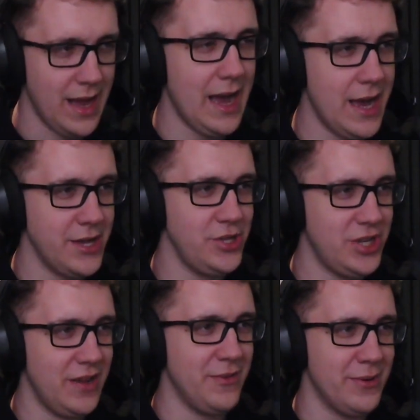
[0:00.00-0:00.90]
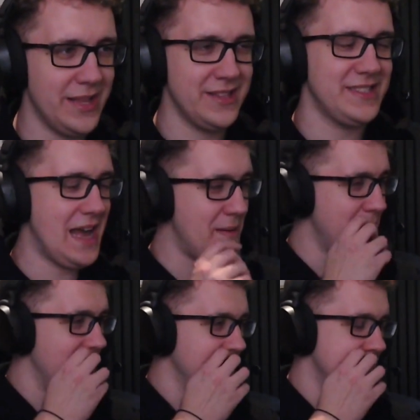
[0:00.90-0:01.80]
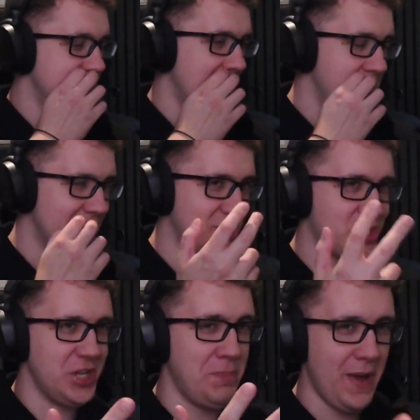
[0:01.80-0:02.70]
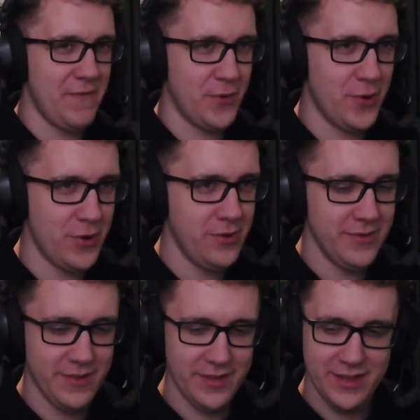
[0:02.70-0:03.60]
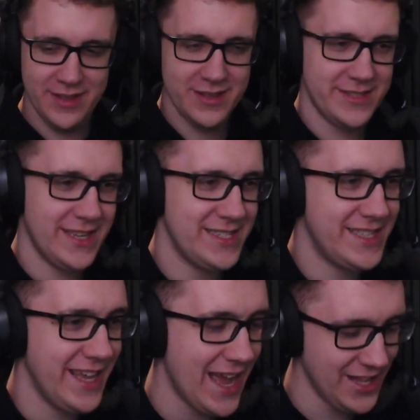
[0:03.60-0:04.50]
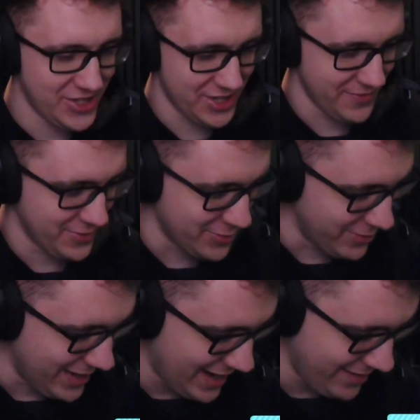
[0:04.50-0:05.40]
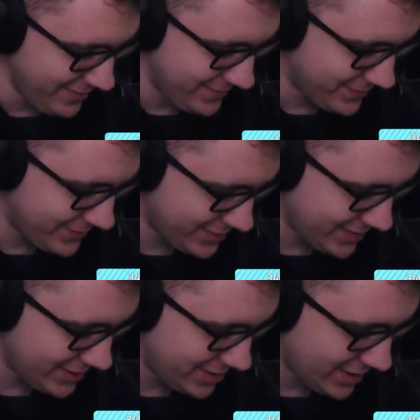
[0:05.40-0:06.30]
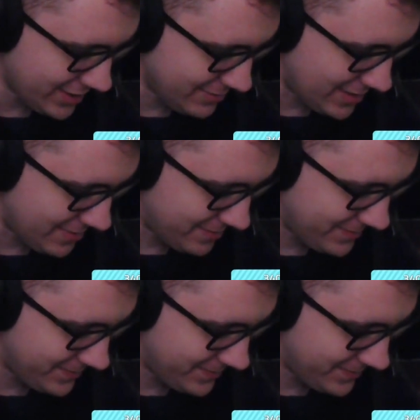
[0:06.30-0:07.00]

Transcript: A, i dzisiaj w ogóle dostałem, dostałem chyba 3 PW ze zdjęciem w ogóle. Czekaj, gdzie ja to mam?